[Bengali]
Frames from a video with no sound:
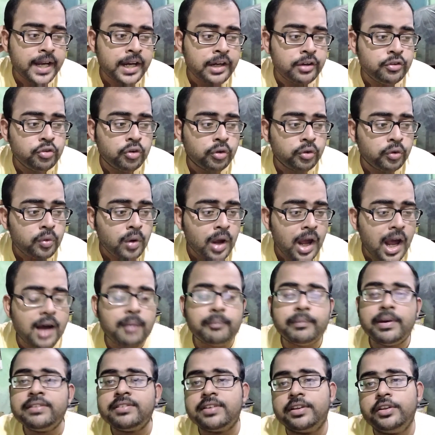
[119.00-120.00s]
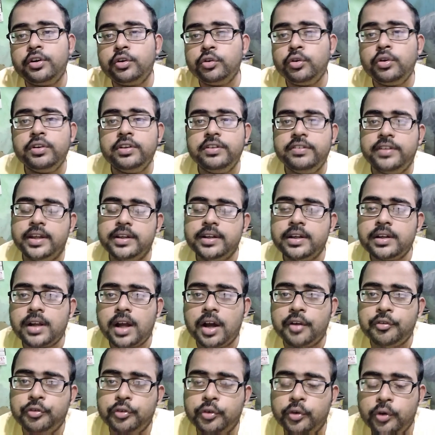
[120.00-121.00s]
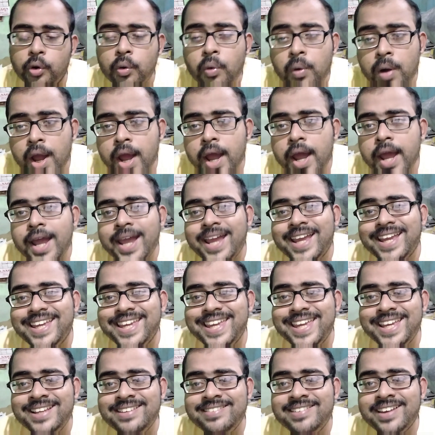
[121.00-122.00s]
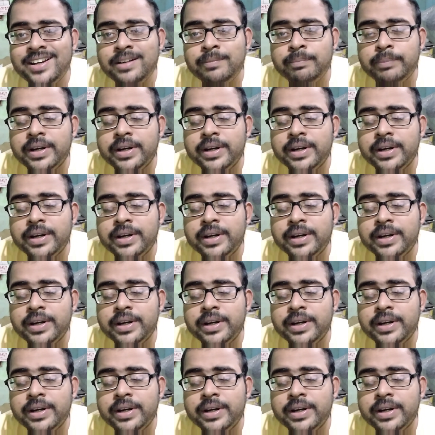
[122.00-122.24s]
এর জন্য আমরা সাধারণত ডিজাইনের কাজগুলো ইংজেট